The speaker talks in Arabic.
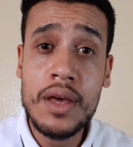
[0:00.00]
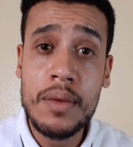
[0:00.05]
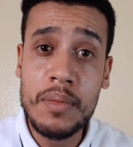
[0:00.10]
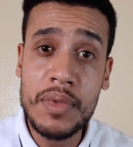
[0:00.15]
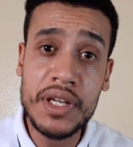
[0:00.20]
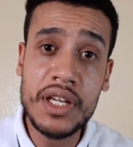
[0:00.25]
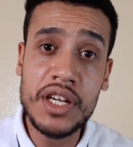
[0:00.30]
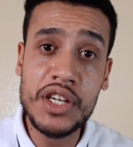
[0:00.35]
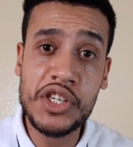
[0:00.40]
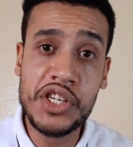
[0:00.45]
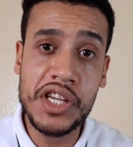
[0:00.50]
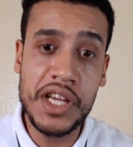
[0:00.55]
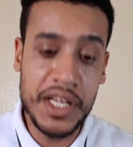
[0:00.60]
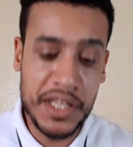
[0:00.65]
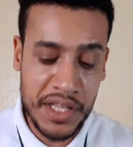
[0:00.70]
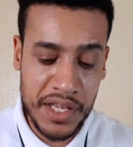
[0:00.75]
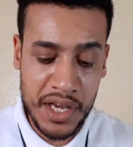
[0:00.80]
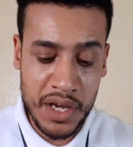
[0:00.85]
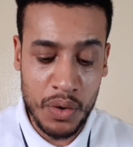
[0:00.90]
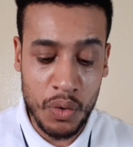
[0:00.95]
من الجهه
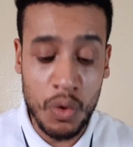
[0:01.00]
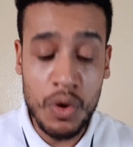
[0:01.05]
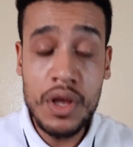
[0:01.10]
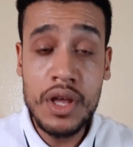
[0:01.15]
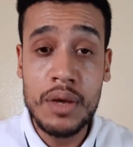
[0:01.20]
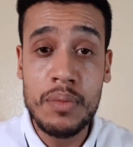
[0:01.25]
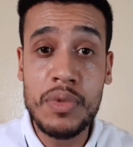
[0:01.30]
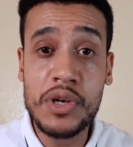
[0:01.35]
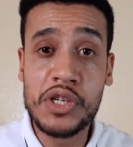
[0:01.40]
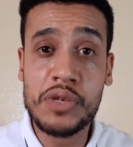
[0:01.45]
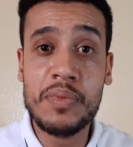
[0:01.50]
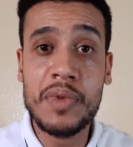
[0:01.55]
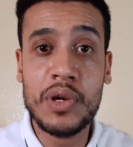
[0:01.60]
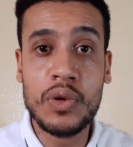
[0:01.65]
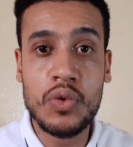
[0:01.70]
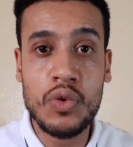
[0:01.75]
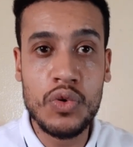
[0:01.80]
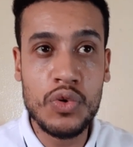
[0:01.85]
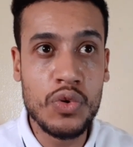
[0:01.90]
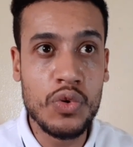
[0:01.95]
ديالو باش ما
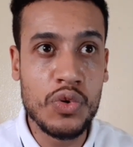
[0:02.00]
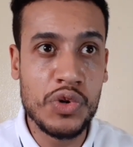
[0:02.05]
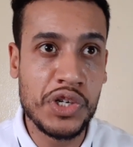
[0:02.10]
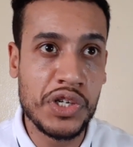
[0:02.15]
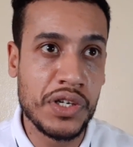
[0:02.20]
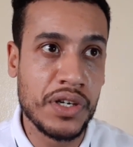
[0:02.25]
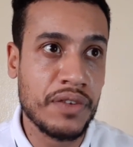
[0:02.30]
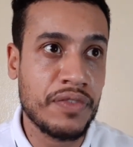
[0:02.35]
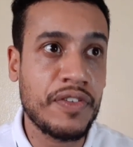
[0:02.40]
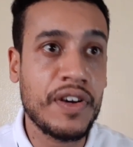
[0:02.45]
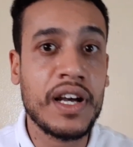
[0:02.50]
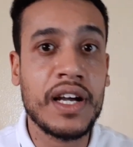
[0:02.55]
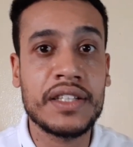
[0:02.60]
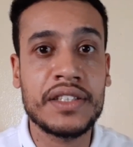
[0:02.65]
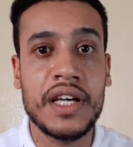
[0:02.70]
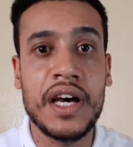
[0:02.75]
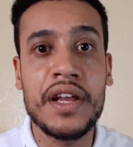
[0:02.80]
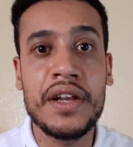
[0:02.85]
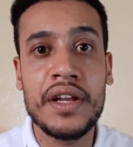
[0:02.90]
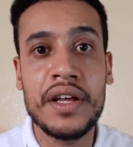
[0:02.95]
نكونوش
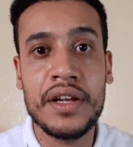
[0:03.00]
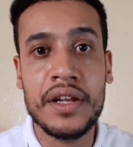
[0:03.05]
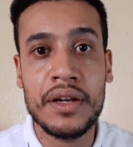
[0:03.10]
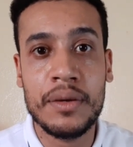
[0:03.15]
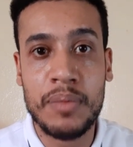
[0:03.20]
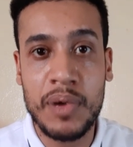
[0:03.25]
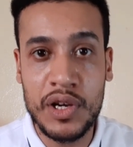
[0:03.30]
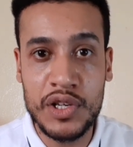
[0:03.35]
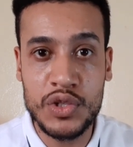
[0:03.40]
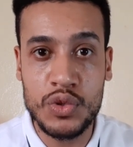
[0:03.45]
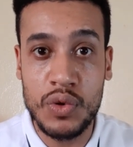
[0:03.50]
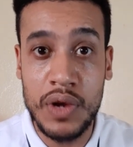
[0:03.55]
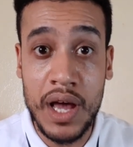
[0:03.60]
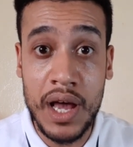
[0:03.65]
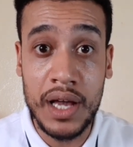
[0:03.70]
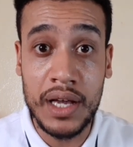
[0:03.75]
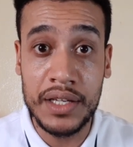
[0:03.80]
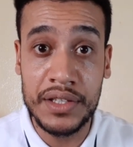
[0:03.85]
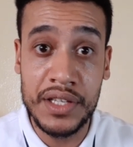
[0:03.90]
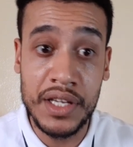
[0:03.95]
فقط اننا نبخسوا
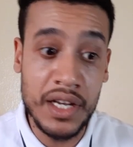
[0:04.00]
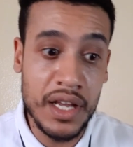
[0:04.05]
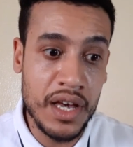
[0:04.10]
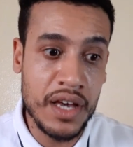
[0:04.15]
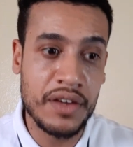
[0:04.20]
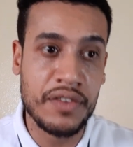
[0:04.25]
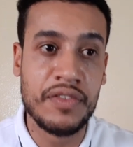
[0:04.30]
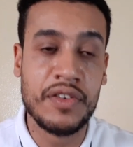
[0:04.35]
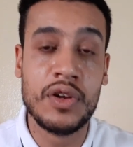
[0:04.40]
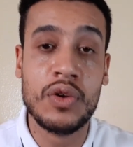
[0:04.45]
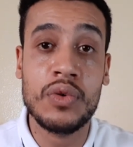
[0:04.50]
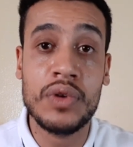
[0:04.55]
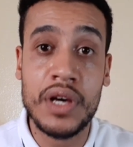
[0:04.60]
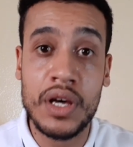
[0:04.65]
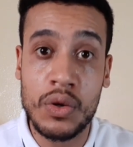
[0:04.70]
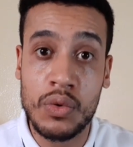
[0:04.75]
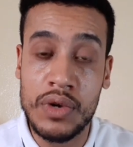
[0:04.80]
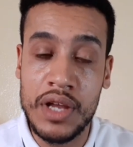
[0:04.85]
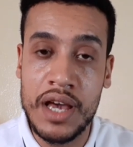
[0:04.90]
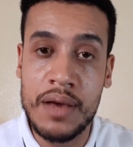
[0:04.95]
الحق ديال ايرفي
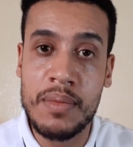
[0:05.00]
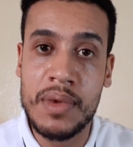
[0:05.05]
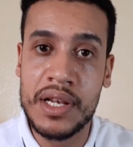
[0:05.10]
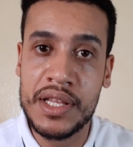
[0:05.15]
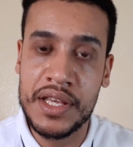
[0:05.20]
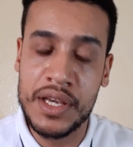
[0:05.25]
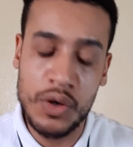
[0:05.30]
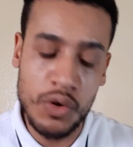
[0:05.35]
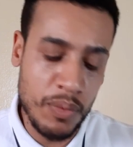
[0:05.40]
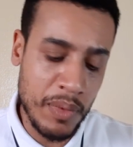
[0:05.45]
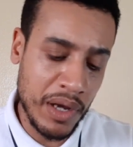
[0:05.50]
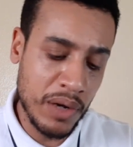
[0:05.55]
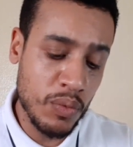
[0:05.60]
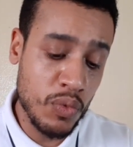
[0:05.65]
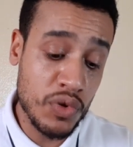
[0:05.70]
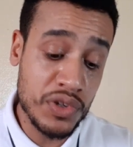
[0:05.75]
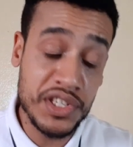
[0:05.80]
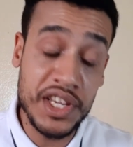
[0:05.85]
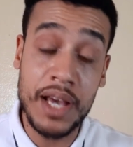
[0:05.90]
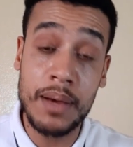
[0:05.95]
والعمل ديالو مع
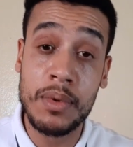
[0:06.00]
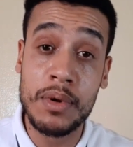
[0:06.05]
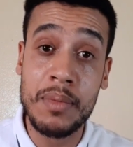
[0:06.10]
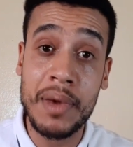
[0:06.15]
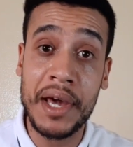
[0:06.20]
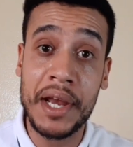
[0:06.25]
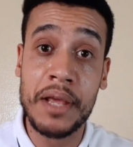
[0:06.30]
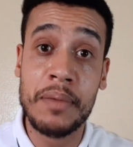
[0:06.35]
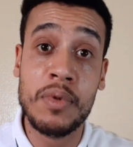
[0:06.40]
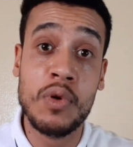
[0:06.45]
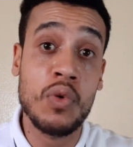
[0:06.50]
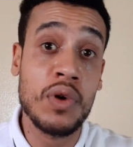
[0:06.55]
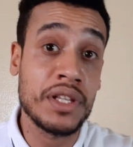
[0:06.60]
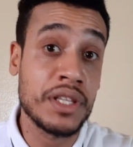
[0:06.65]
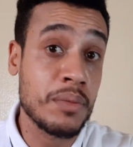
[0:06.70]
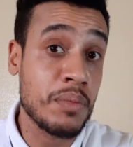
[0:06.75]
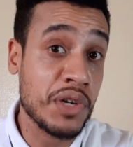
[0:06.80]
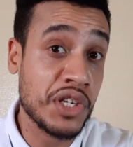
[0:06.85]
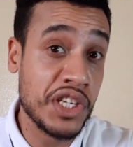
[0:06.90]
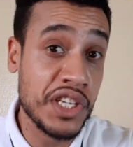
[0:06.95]
المنتخب المغربي وهذا
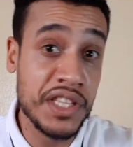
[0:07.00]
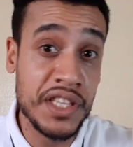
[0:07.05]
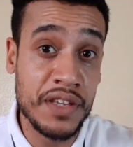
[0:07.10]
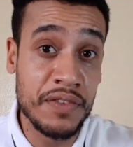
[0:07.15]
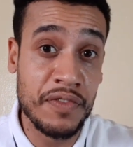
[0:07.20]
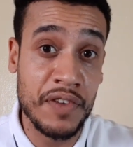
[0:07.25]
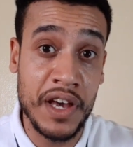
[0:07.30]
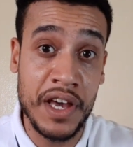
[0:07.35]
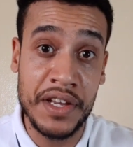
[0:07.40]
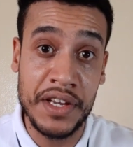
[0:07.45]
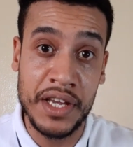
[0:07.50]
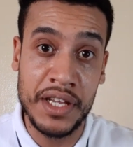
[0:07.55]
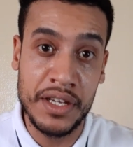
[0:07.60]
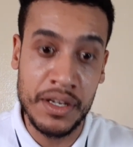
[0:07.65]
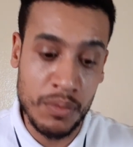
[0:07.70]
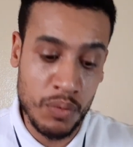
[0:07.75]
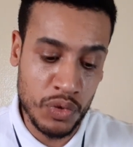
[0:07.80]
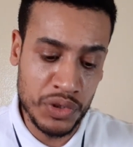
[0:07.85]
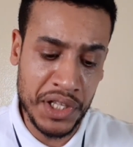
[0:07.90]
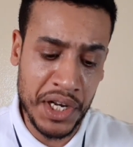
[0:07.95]
ماشي دفاعا عن
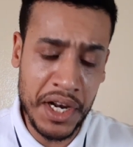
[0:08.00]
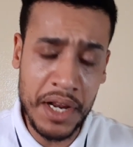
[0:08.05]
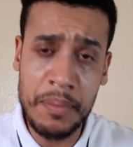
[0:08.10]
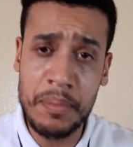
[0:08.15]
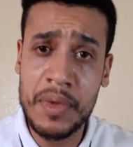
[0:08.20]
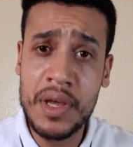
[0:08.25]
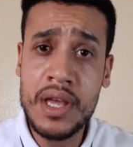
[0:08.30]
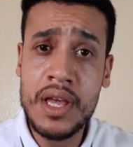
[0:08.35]
المدرب